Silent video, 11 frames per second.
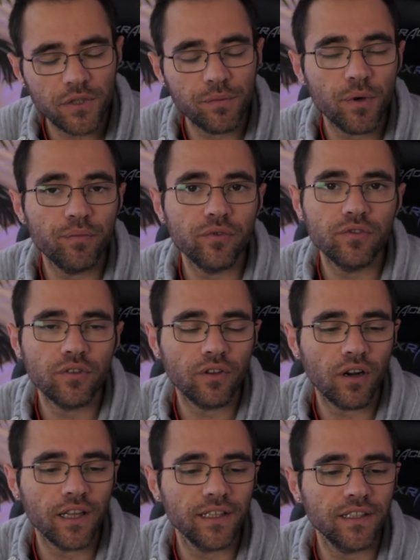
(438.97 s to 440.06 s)
un petit peu plus
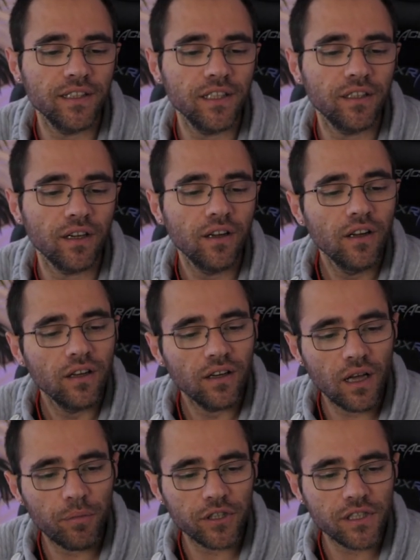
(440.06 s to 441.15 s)
dans la technique,
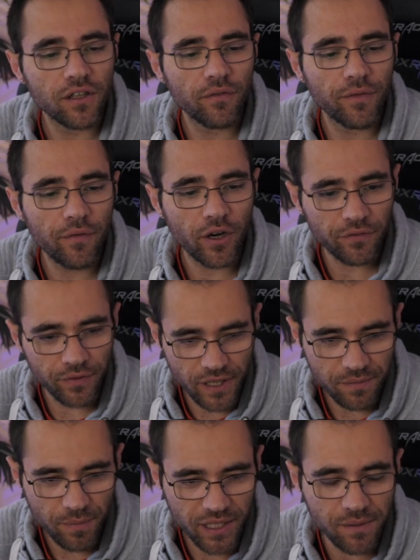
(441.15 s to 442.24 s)
la brosse à dents va avoir une
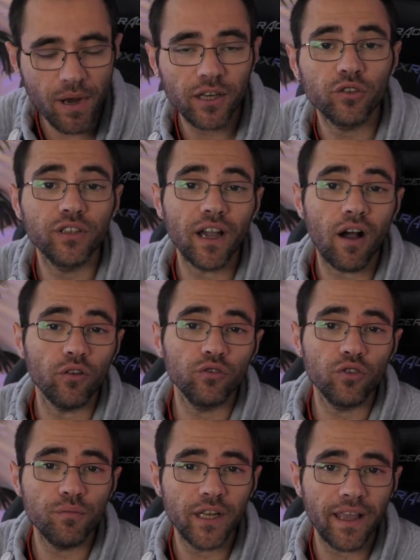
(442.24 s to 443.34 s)
vitesse maximale de
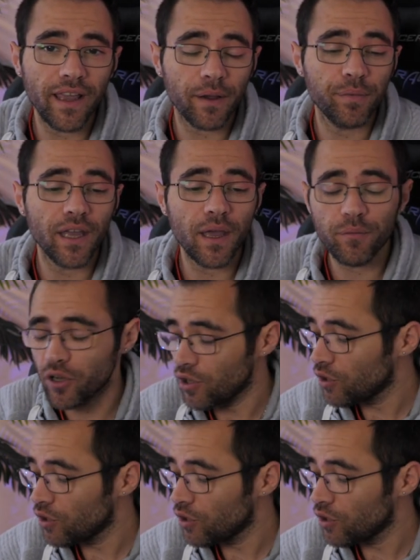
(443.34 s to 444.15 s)
42 000 RPM.